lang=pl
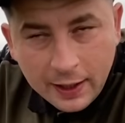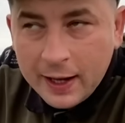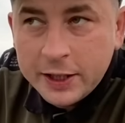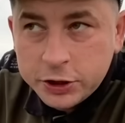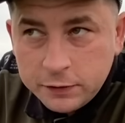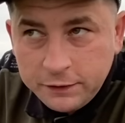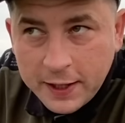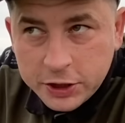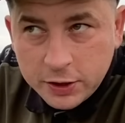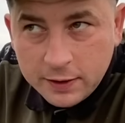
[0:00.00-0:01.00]
Ale czym
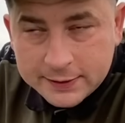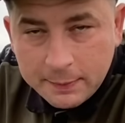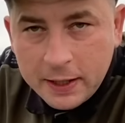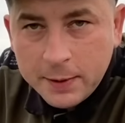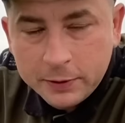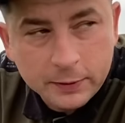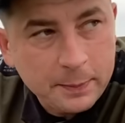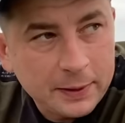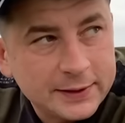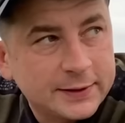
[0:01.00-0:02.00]
większe zamachy będą na
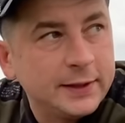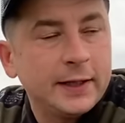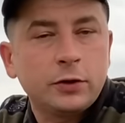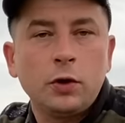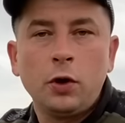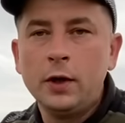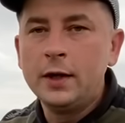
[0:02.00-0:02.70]
Palestynę, to